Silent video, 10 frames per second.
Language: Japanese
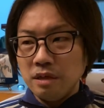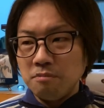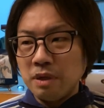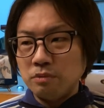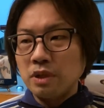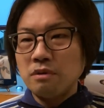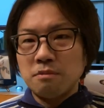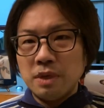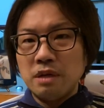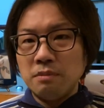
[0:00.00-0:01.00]
まあ歌は
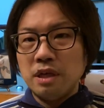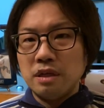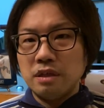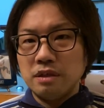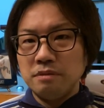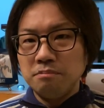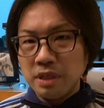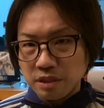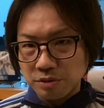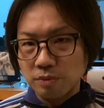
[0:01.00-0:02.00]
まあまあ
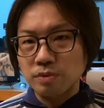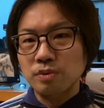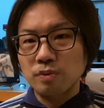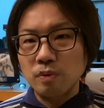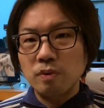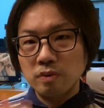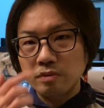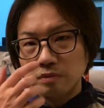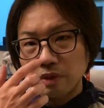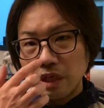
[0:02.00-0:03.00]
まあそこそこ
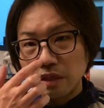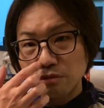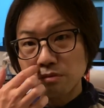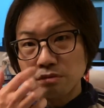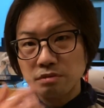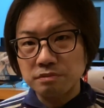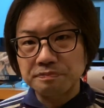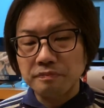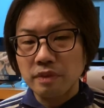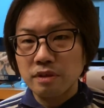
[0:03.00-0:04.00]
歌いつつ
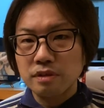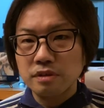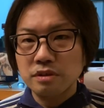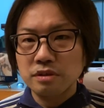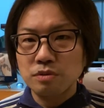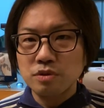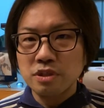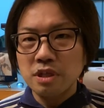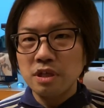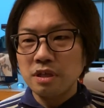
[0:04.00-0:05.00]
そし
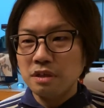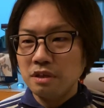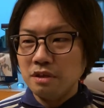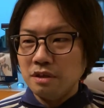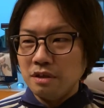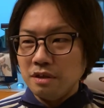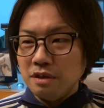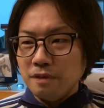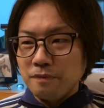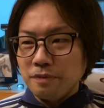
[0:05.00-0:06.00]
て
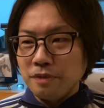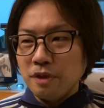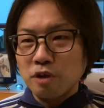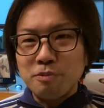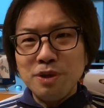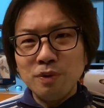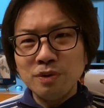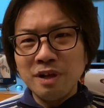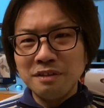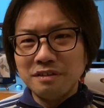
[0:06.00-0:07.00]
なんか魅
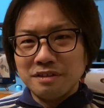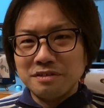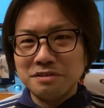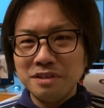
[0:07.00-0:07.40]
力があったんです